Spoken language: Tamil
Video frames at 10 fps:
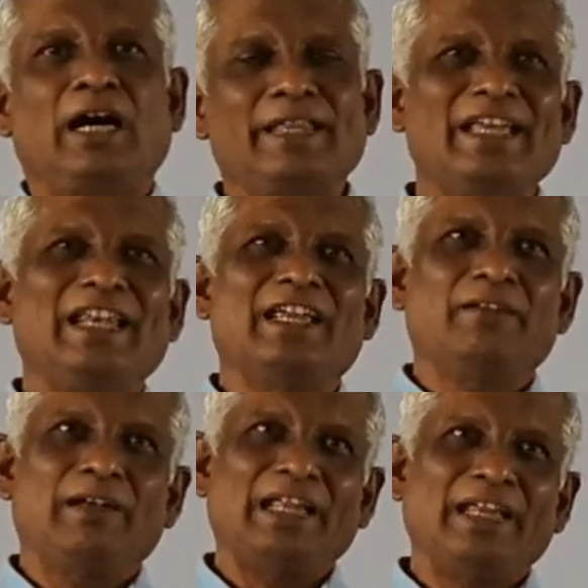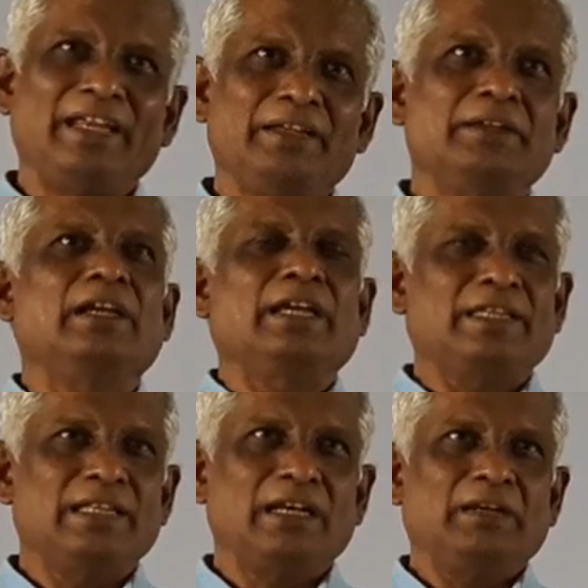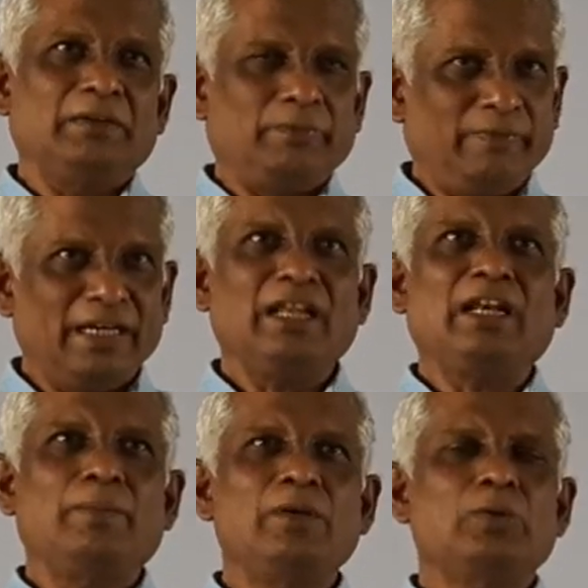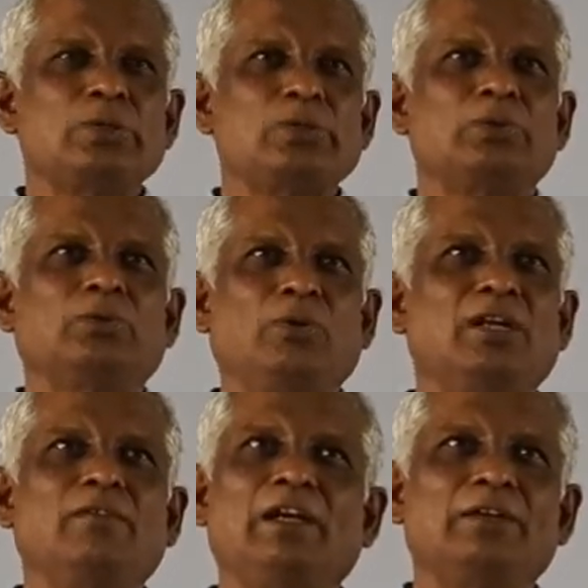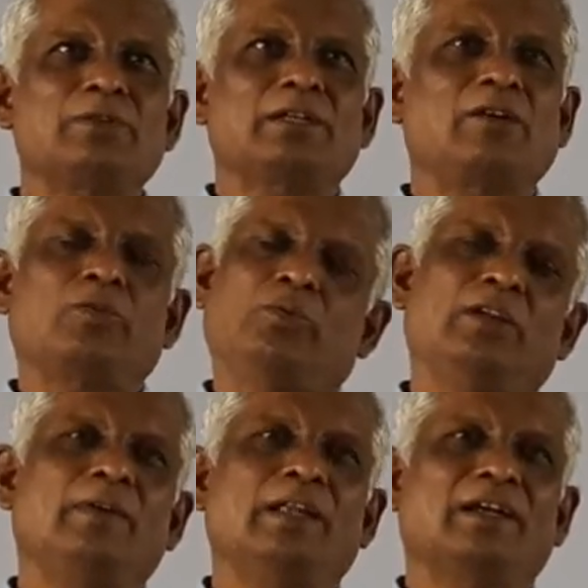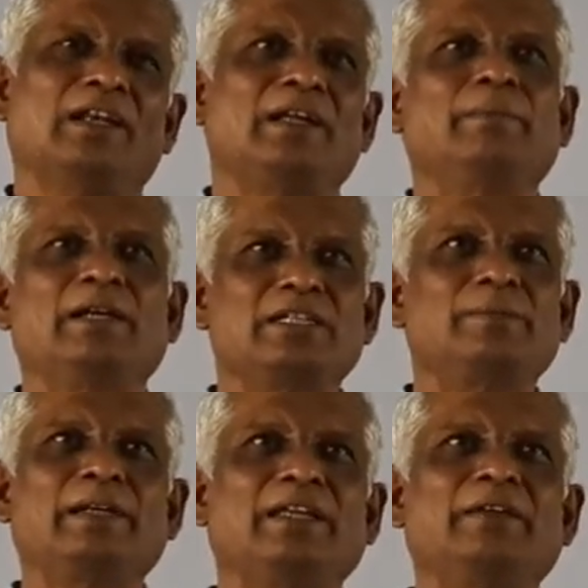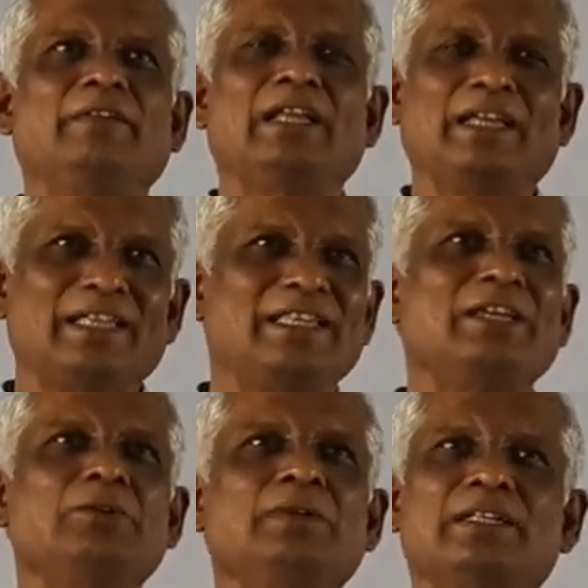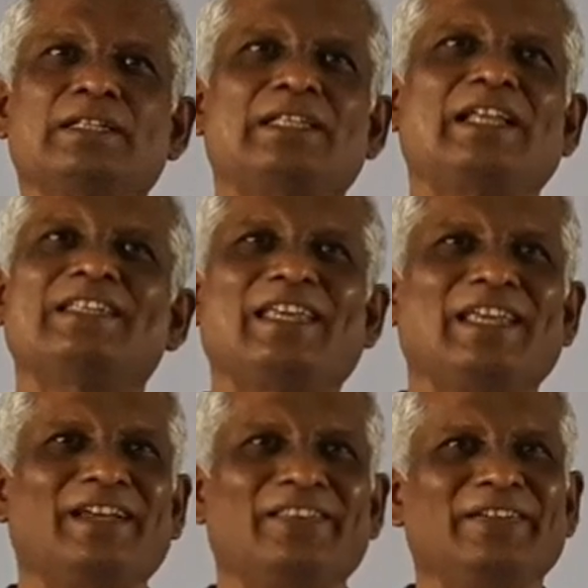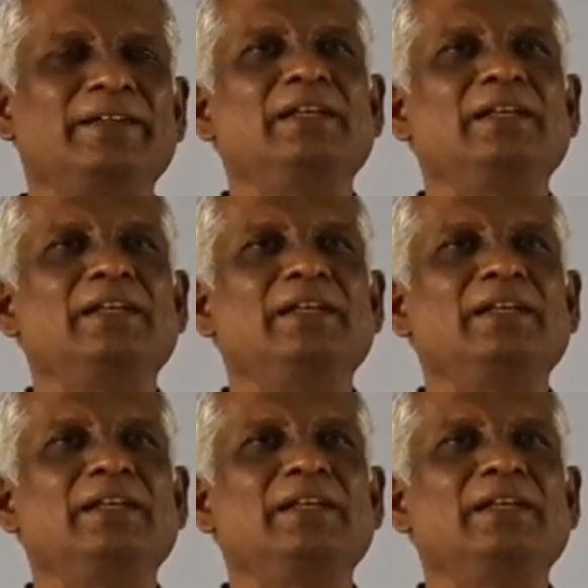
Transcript: அதிகரிக்கவில்லை இதில் வேணால் நம்மளுக்கு கொஞ்சம் தொண்டை வழி கொஞ்சம் குறைவாக இருக்கலாம் மற்றபடி வேறு எதையும் இது சரி செய்யாது